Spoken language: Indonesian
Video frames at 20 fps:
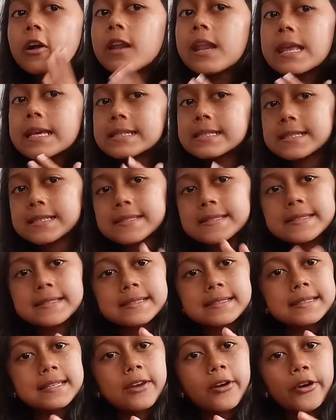oles
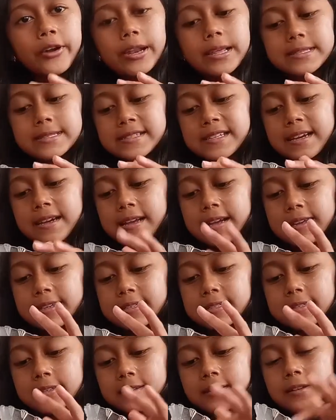dioles ya
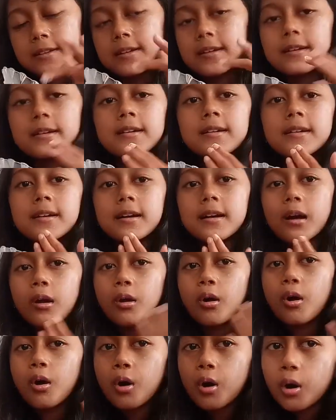guys
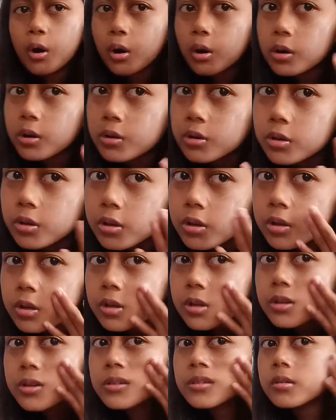kalau ini
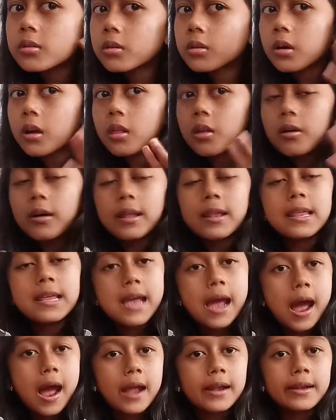kalau
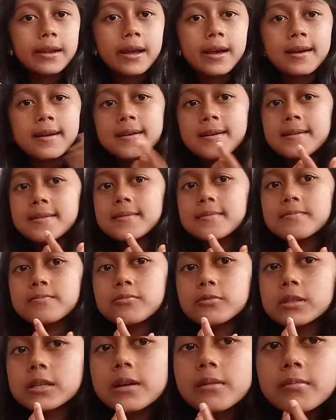kalian
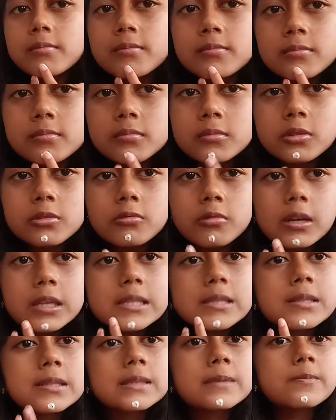punya
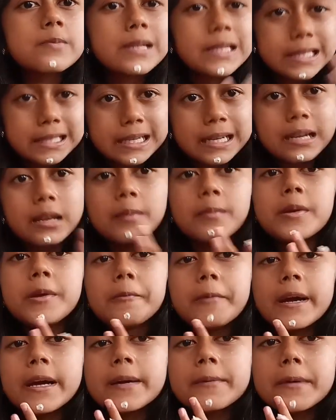kuas masker
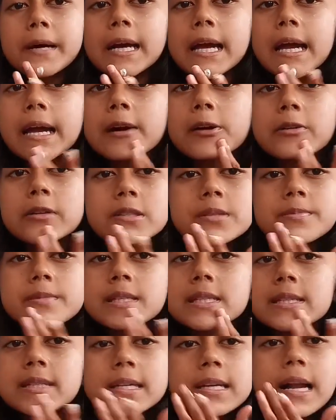lebih baik pakai kuas
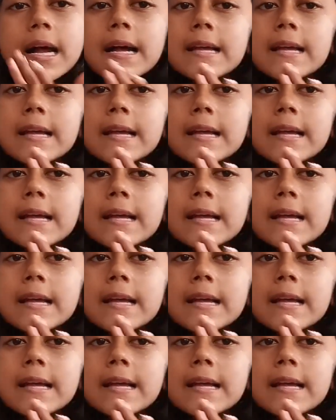masker